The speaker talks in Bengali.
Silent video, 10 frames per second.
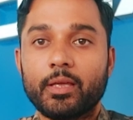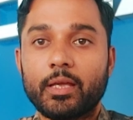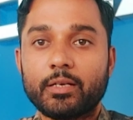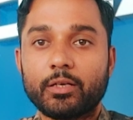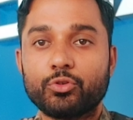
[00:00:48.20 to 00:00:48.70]

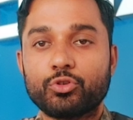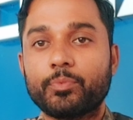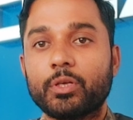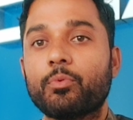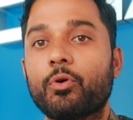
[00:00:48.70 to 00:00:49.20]
এটা কিন্তু
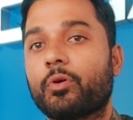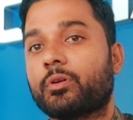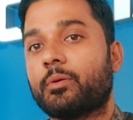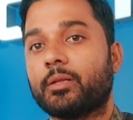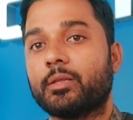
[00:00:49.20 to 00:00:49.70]
সবথেকে বড়
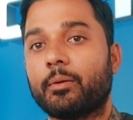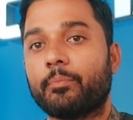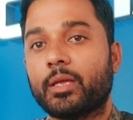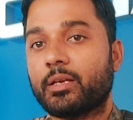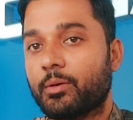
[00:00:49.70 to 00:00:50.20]
একটা বাধা
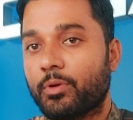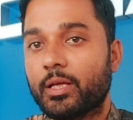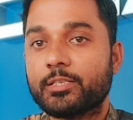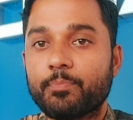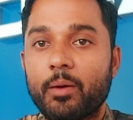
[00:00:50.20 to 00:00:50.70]
এটাকে বলে
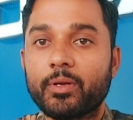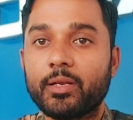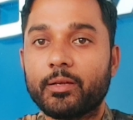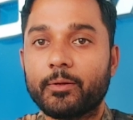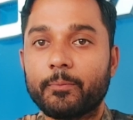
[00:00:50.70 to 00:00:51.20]
স্পাম
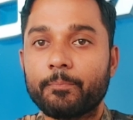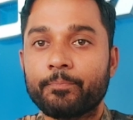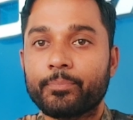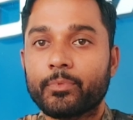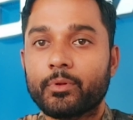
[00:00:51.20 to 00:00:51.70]
কিলি
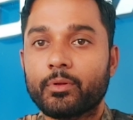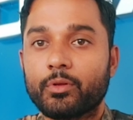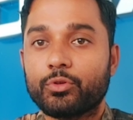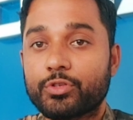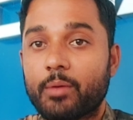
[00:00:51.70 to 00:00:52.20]

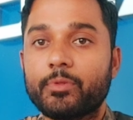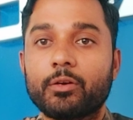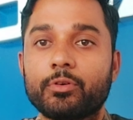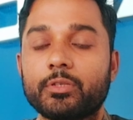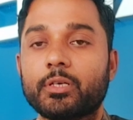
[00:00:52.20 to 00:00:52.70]
তো সাবধান
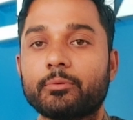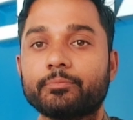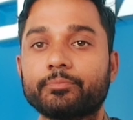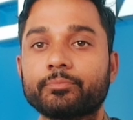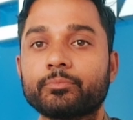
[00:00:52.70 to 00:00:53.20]
হয়ে যান
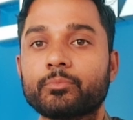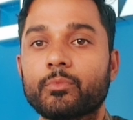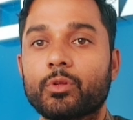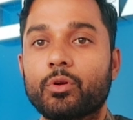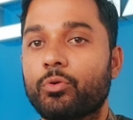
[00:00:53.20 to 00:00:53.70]

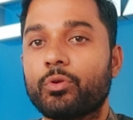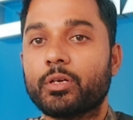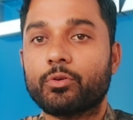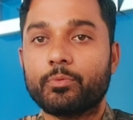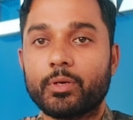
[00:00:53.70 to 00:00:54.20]
কখনো
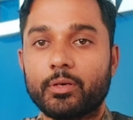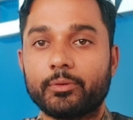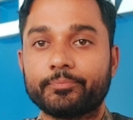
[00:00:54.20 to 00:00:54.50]
এটা করবেন না